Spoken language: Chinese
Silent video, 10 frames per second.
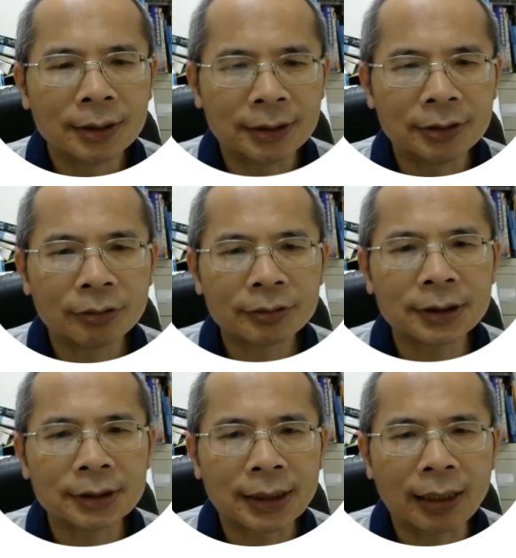集中
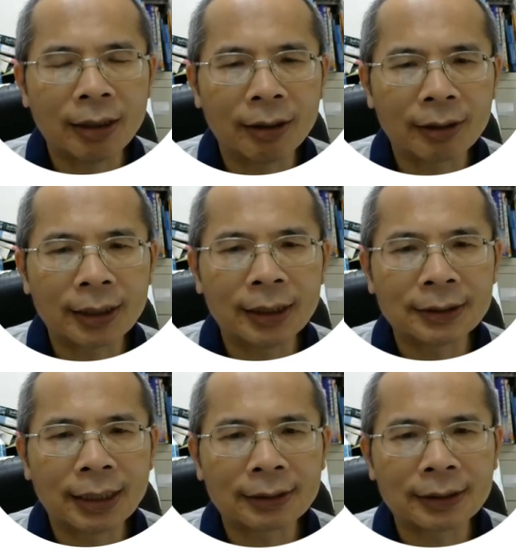市场哈，可
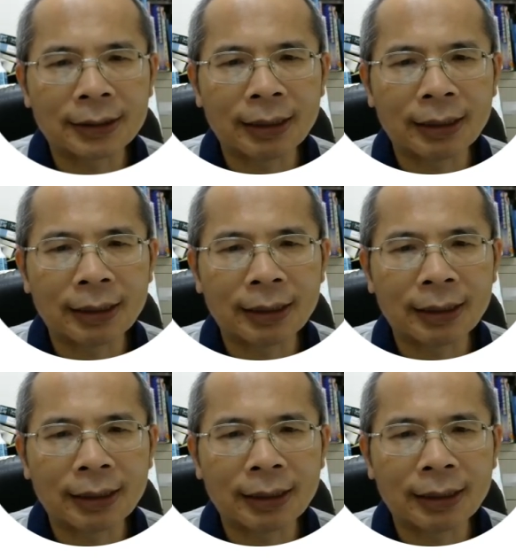以让你